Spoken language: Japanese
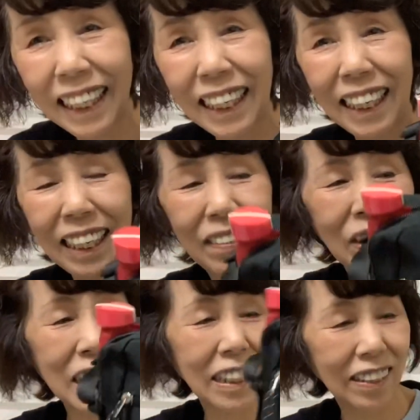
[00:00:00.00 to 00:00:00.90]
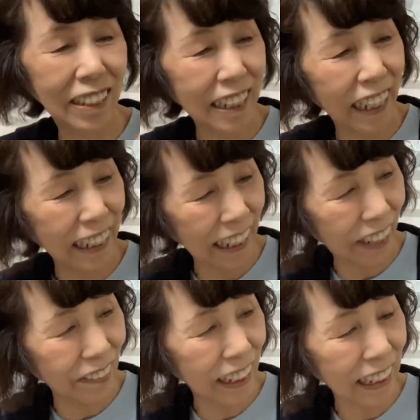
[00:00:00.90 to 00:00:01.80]
えー、もしよろしかった
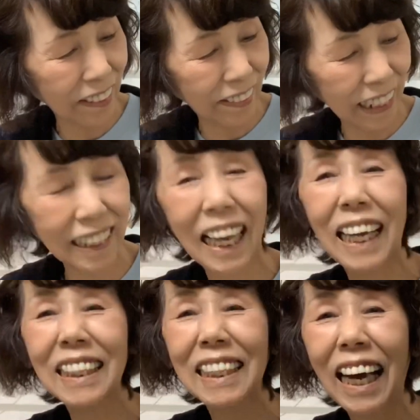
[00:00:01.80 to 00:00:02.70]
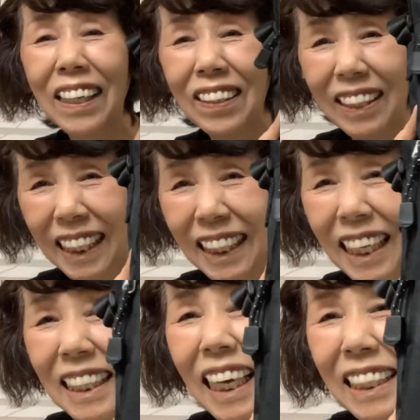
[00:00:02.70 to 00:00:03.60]
ら皆様方参考に
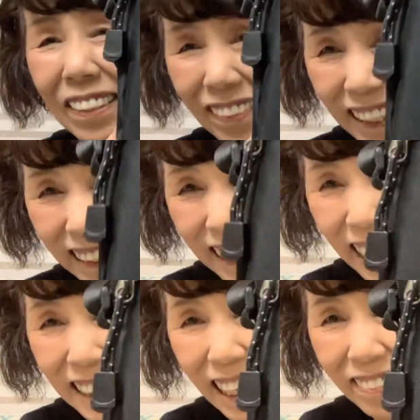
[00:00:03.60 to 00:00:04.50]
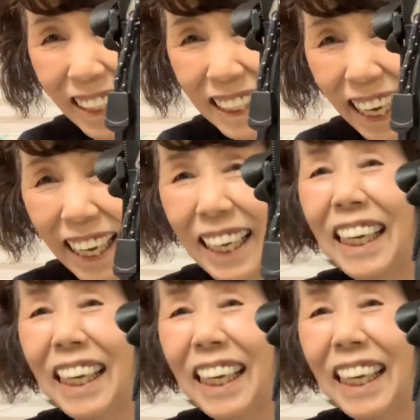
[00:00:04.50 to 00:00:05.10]
なさってみてくださいませ。